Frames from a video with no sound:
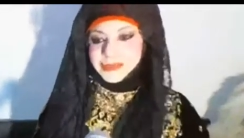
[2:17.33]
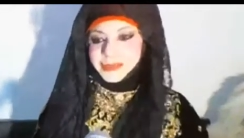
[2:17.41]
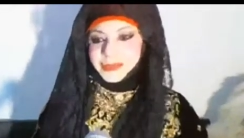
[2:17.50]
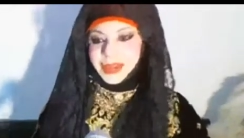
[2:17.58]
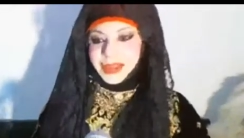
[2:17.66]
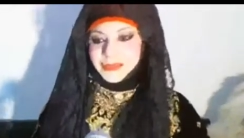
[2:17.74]

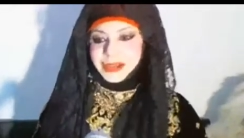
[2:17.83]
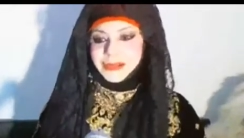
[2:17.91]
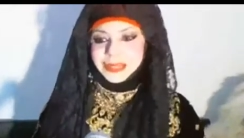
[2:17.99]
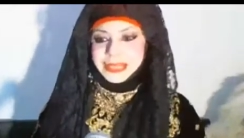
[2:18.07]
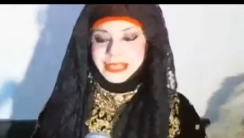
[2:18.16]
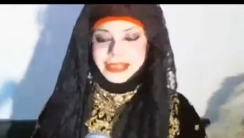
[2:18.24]
प्रोग्राम में
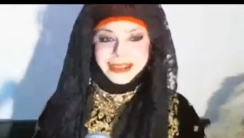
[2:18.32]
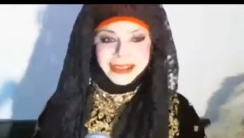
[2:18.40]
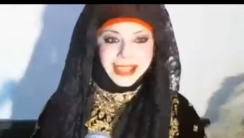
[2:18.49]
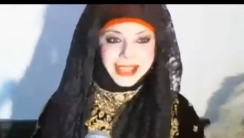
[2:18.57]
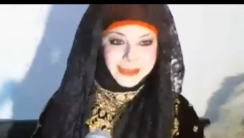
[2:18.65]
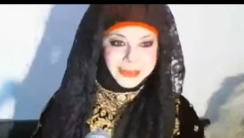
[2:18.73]
हमने ये करना
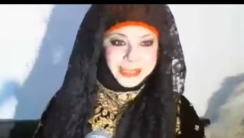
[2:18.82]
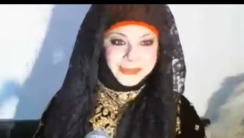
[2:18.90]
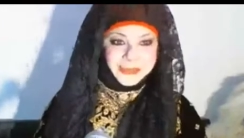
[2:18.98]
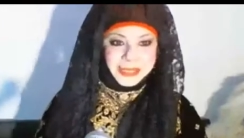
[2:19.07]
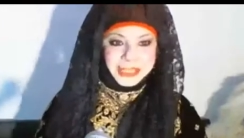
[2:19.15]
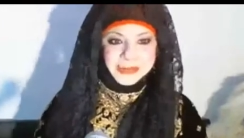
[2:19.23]
ग्यारह बज के
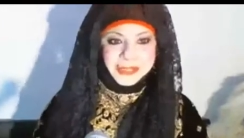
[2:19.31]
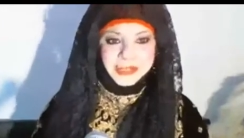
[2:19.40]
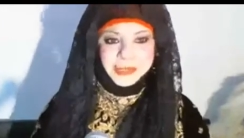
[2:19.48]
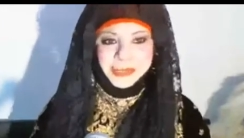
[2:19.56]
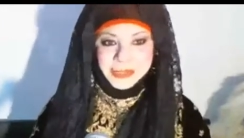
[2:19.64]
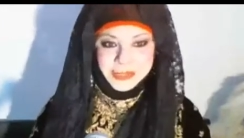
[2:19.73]
बीस मिनट हो